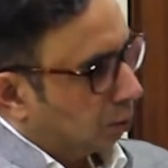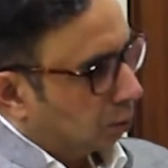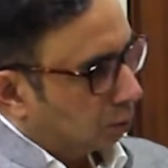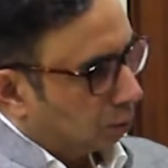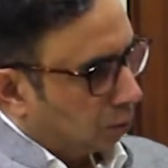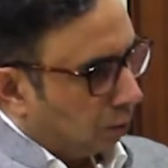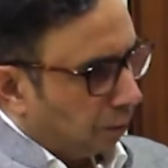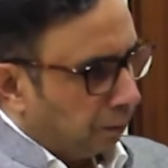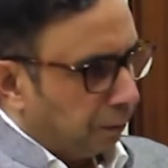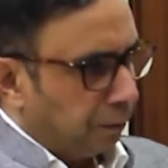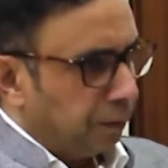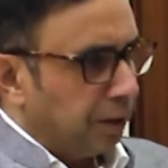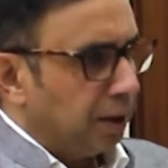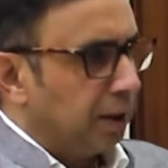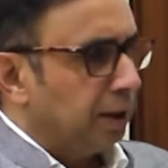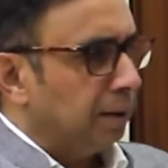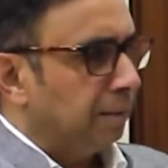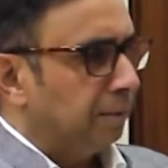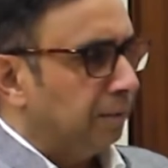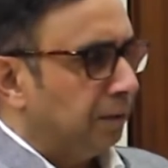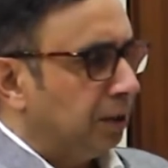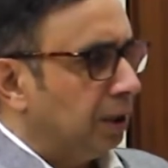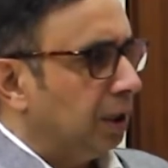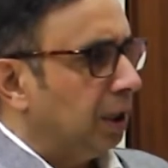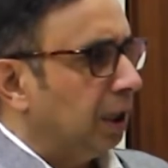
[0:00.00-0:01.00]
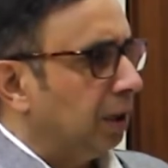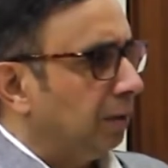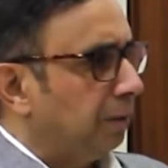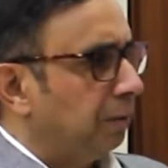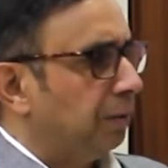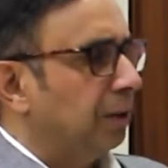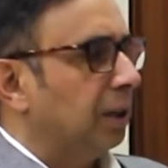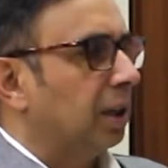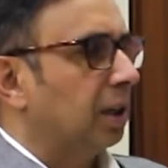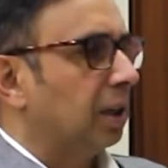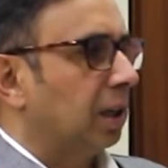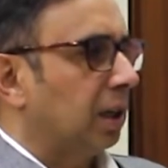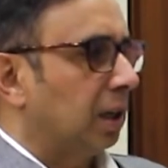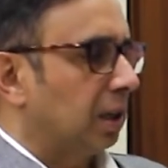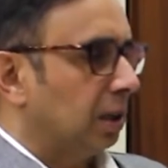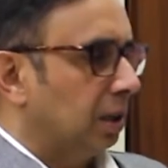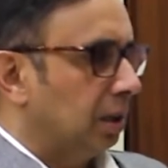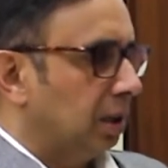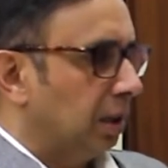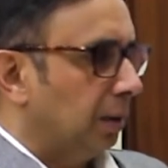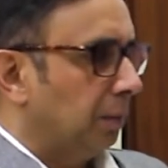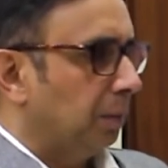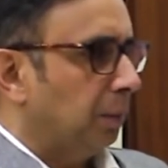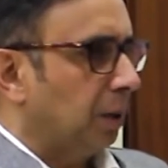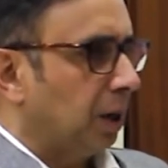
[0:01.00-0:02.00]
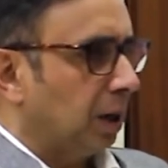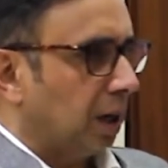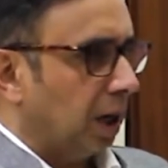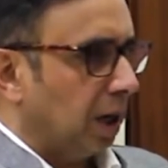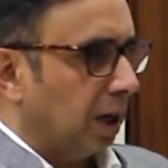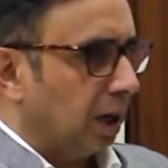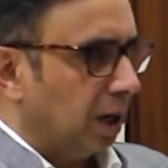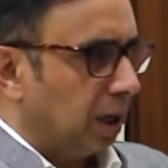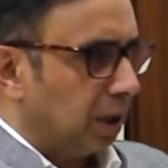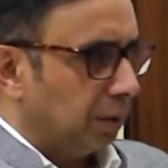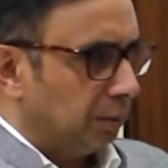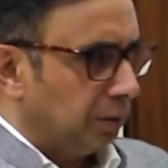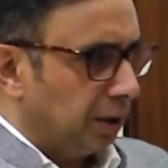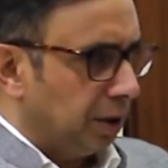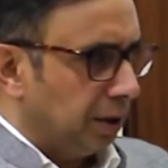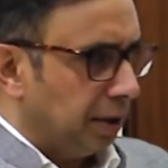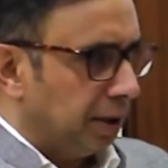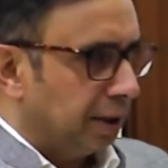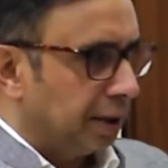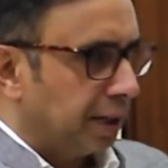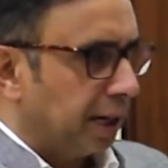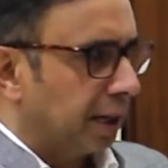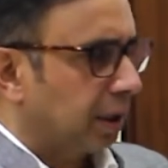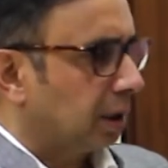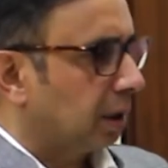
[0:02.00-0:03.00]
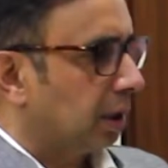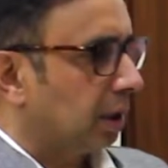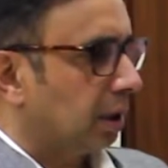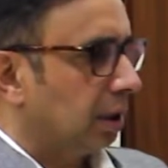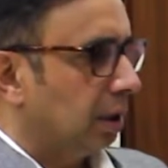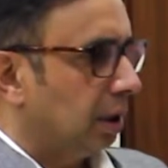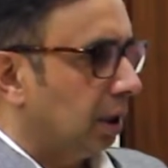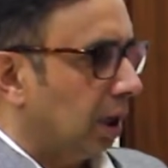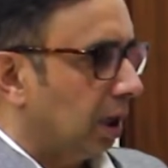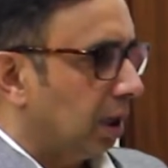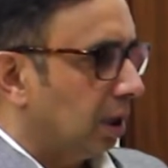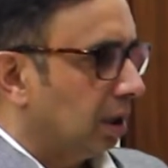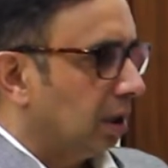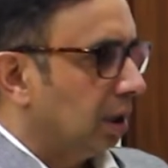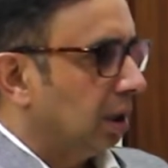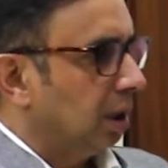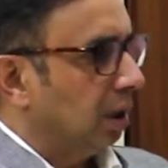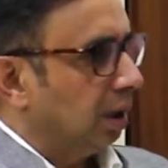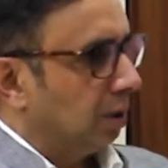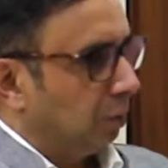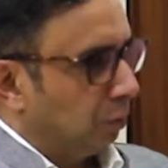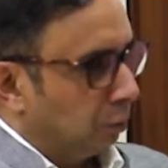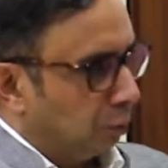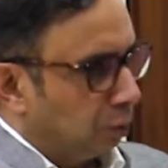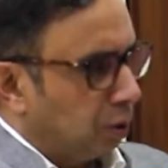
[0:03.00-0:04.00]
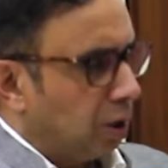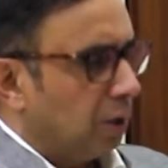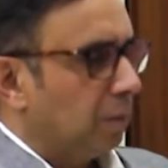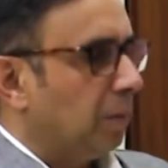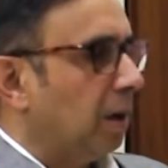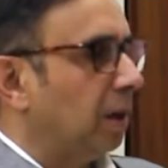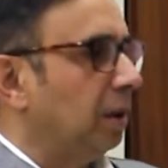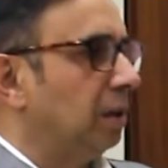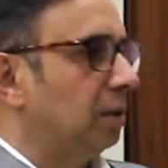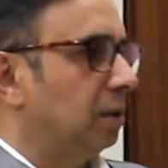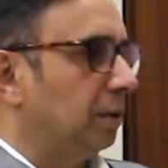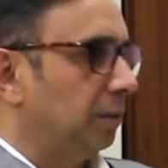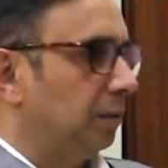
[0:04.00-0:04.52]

उसको फ्री फ्री एंड फेयर करनी है पर अगर हमने डिटेक्ट कर लिया वो हमारी